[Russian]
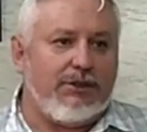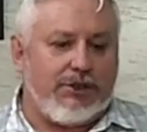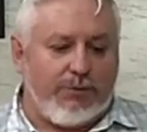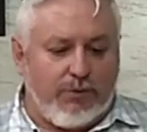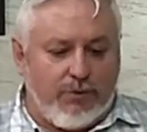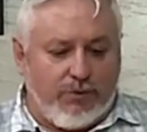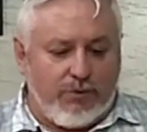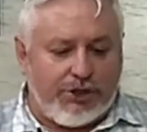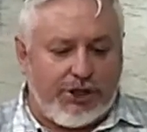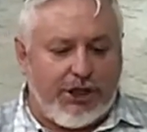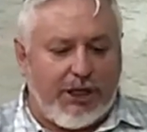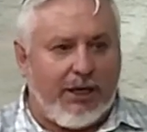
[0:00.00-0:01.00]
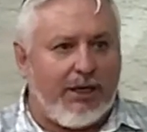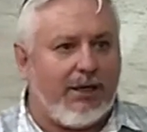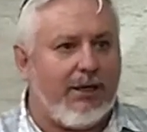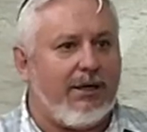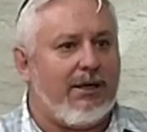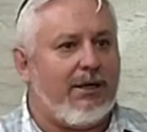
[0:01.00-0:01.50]
чему учили
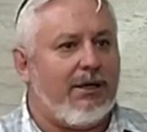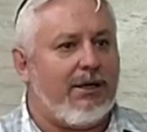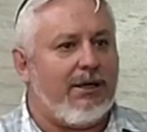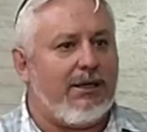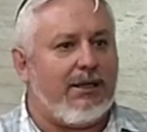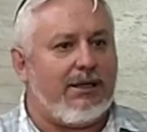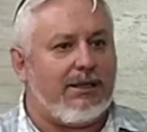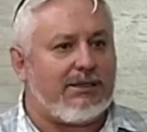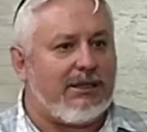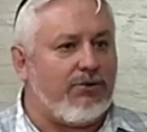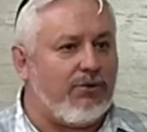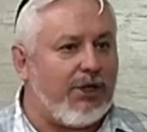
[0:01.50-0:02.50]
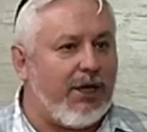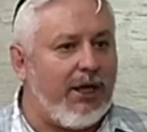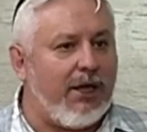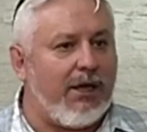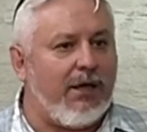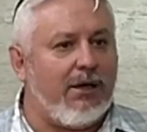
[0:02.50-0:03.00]
э,
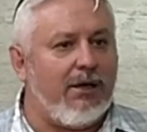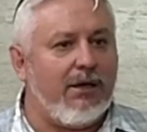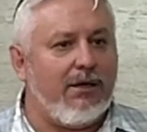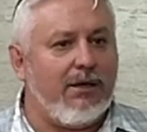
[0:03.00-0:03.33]
садукеи,